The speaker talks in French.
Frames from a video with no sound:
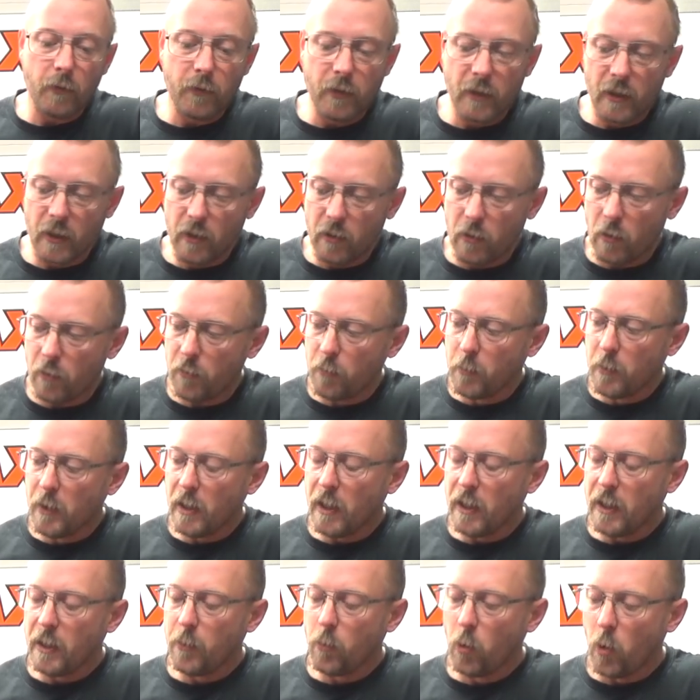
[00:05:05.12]
fait des
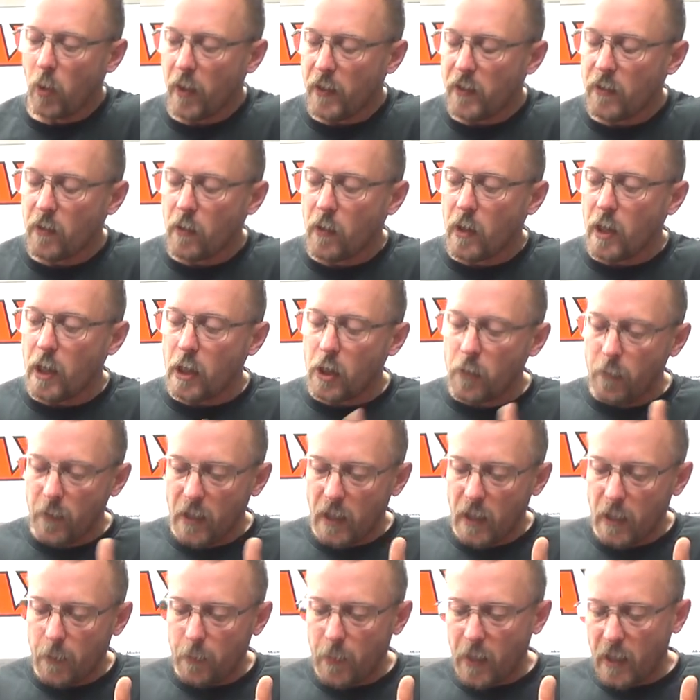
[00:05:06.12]
9000 et des boîtes en
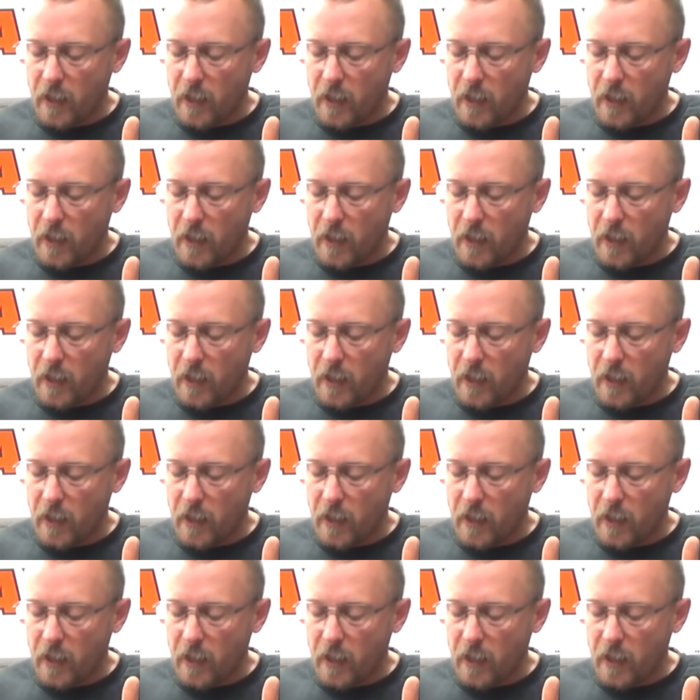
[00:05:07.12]
HV,